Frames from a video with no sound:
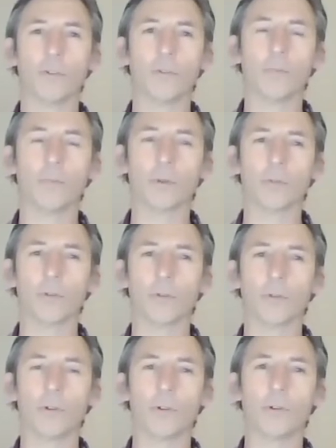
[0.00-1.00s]

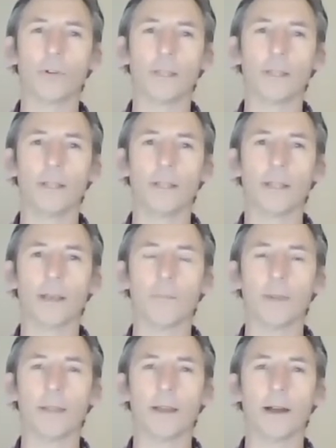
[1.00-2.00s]
protocolo que tiene que
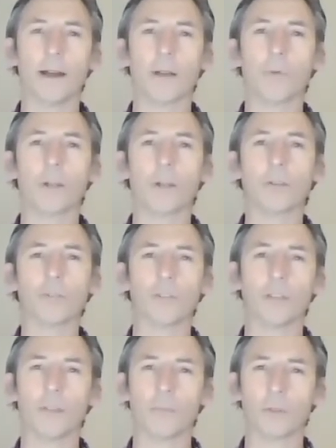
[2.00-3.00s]
aplicar, cuántos
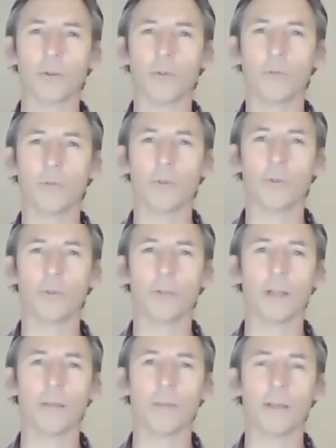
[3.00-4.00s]
centímetros cúbicos tiene que
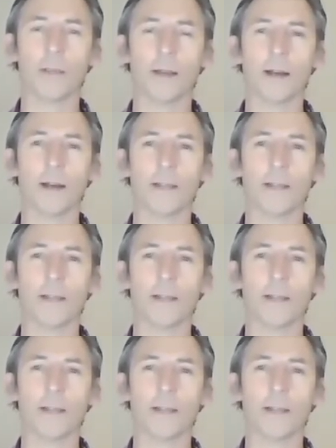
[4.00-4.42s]
aplicar y